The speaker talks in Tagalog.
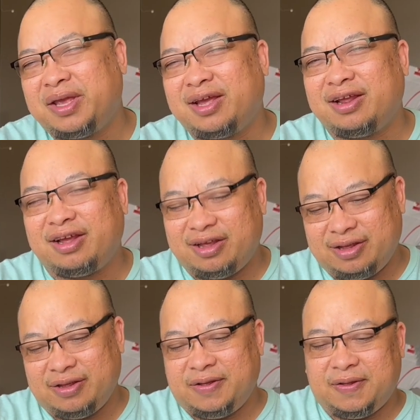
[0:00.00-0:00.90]
yan eh
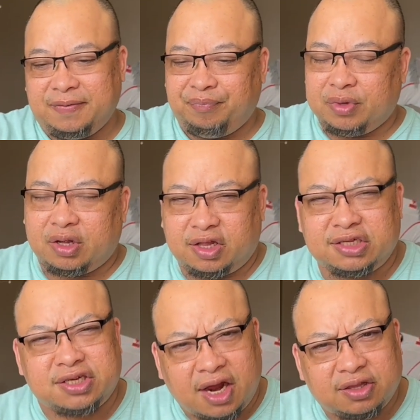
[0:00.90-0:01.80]

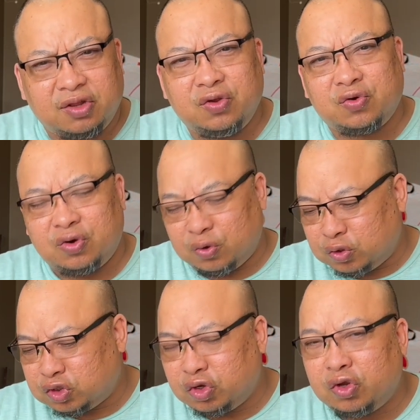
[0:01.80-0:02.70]
Diskarte nyo kung anong
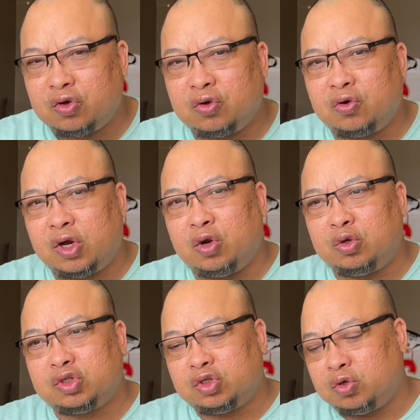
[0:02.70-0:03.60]
gusto nyo, kung anong
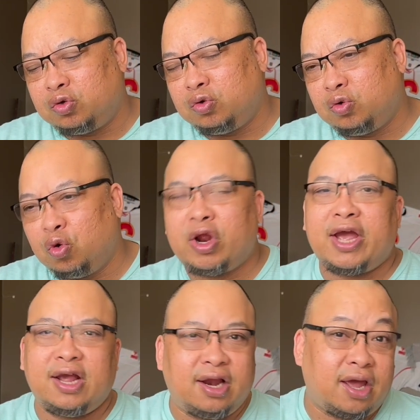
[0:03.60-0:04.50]
gustong
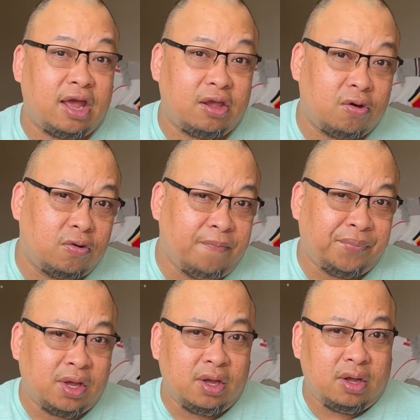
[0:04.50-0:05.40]
gulay ang ilagay nyo.
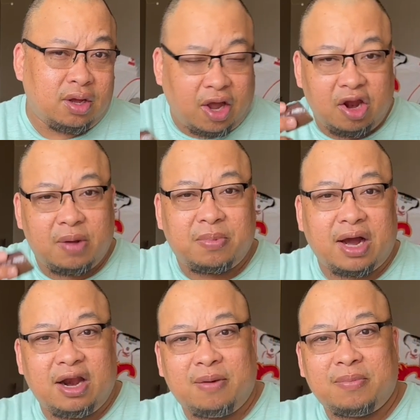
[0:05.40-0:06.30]
Kayo nang
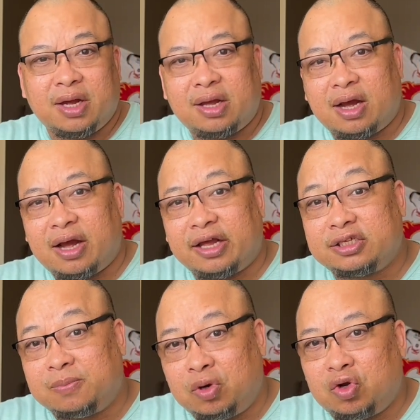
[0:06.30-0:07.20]
bahalang
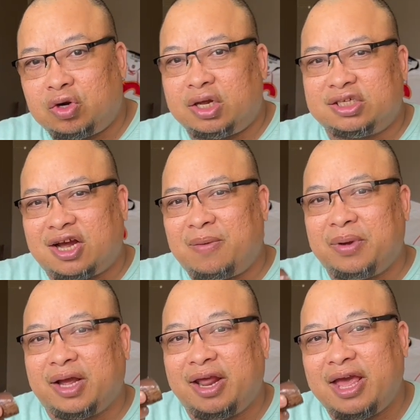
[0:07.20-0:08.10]
mag-explore, ah, saka
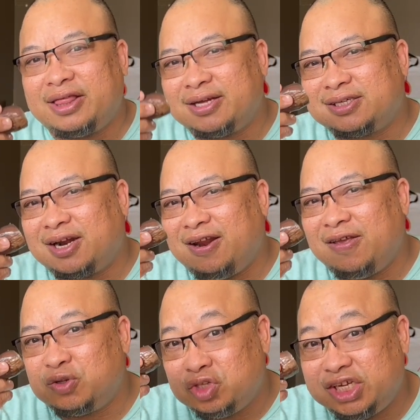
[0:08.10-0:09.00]
mag-create ng sarili
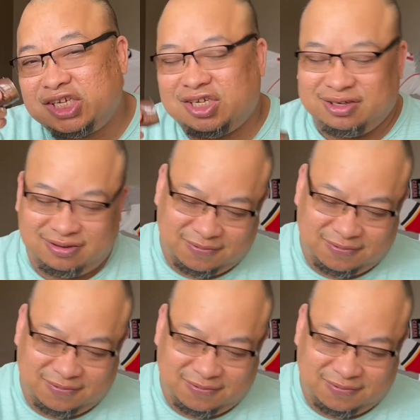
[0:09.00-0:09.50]
nyong dish.